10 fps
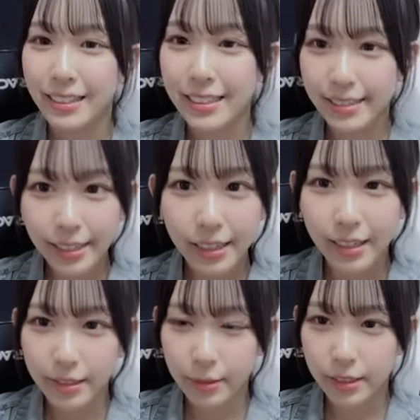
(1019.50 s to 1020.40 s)
私が
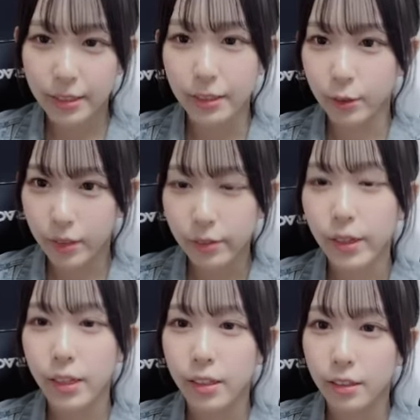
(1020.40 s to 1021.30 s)
ライブ出てる時
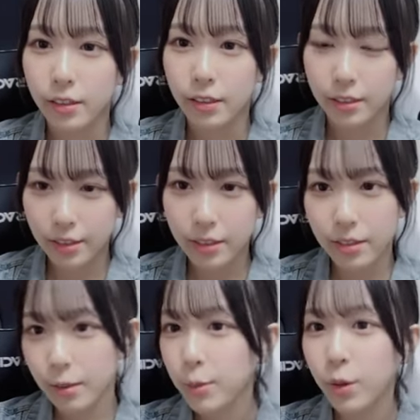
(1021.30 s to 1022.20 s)
は確
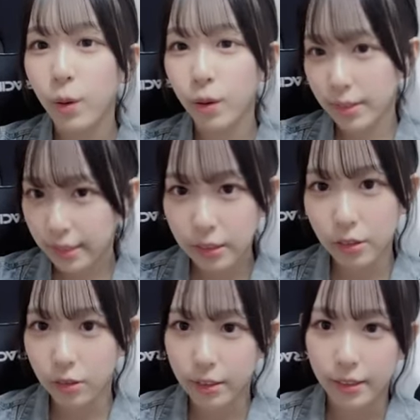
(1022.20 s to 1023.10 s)
実に妙法でき
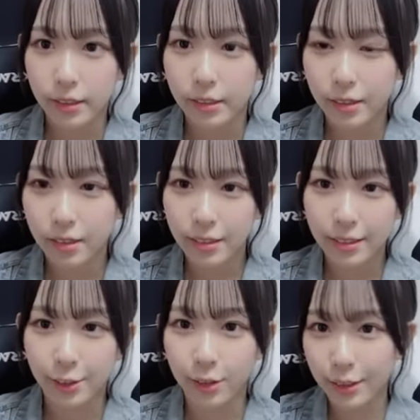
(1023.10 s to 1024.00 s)
るので
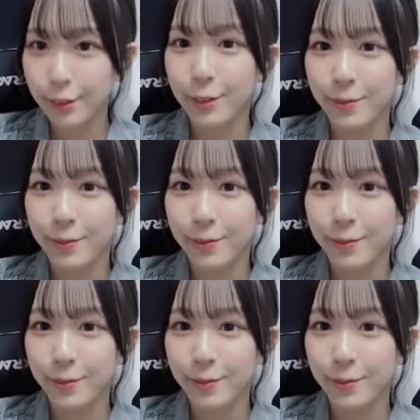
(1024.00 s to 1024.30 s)
よろしく